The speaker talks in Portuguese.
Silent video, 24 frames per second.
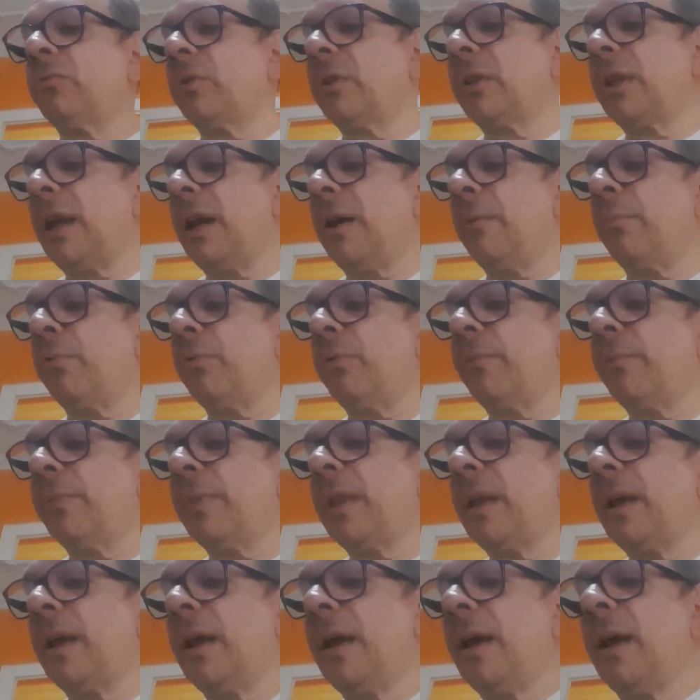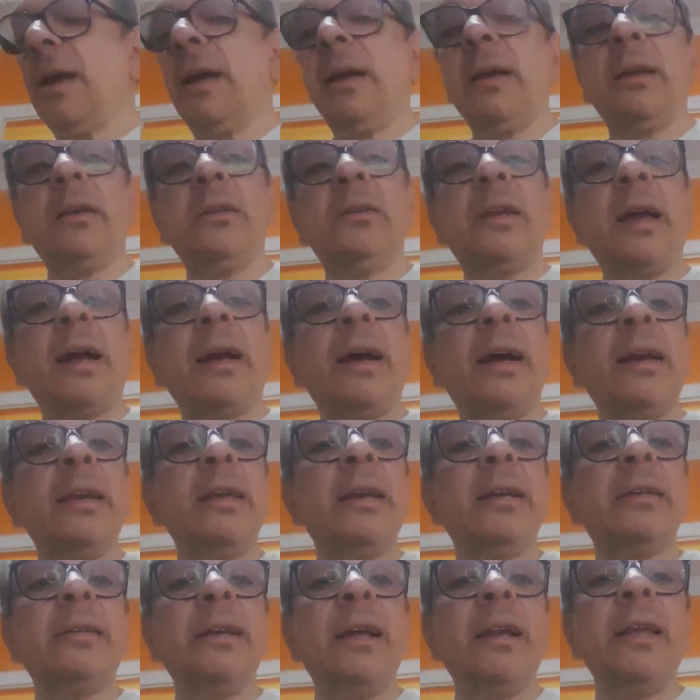do templo,
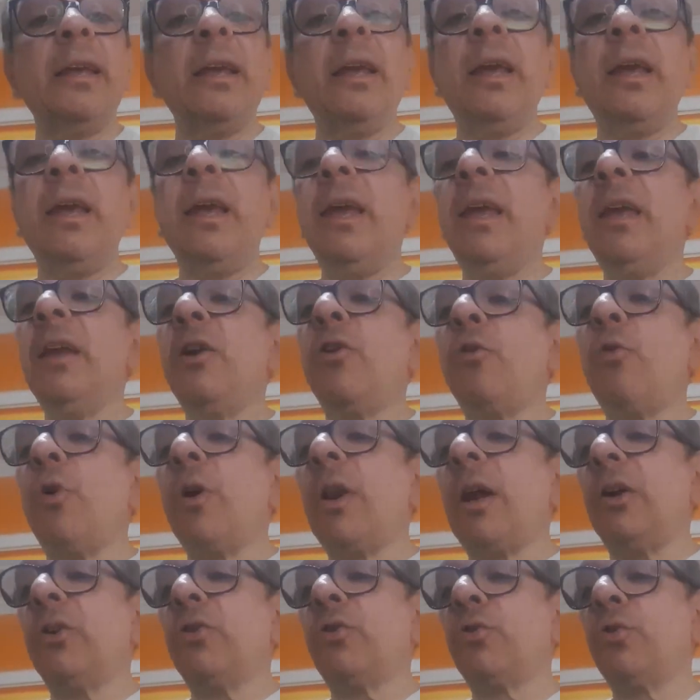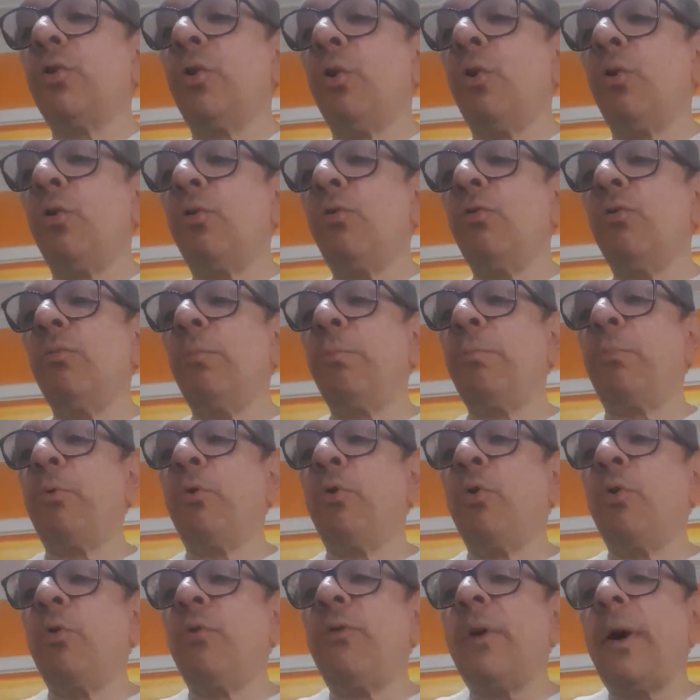Zacarias ele encorajou o
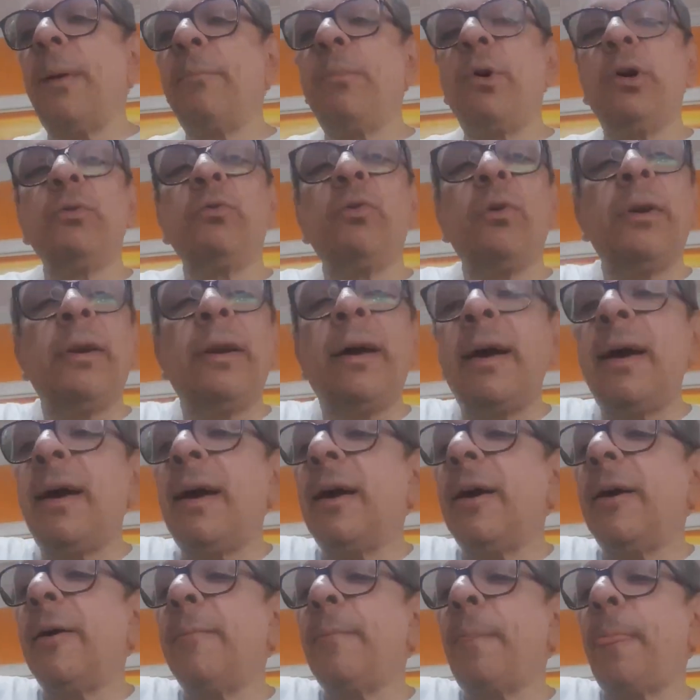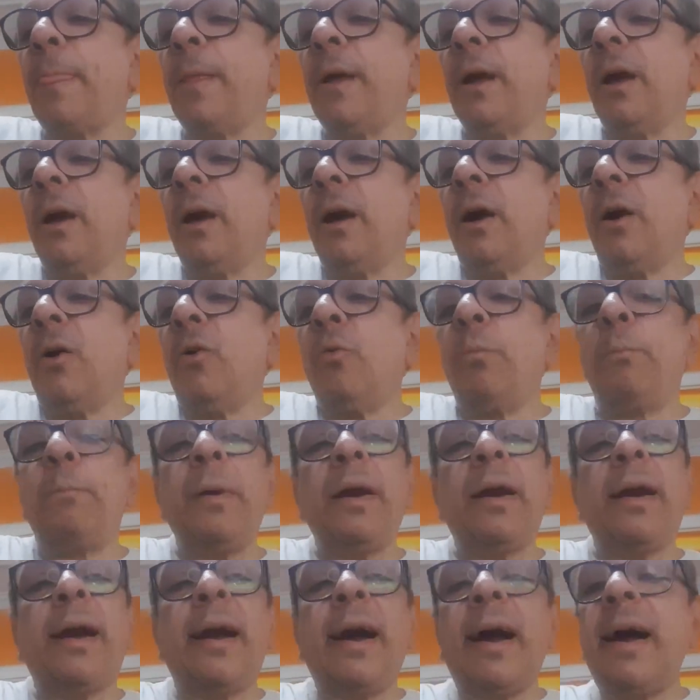povo a abandonar o
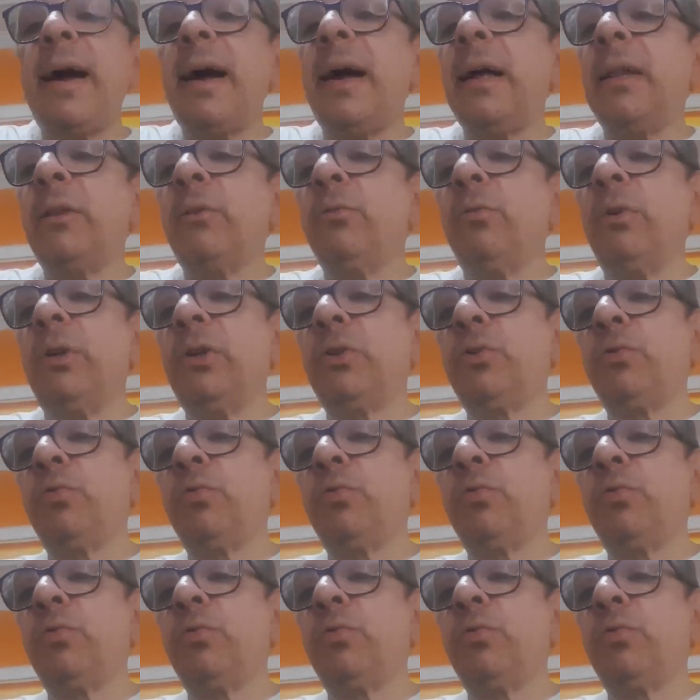pecado em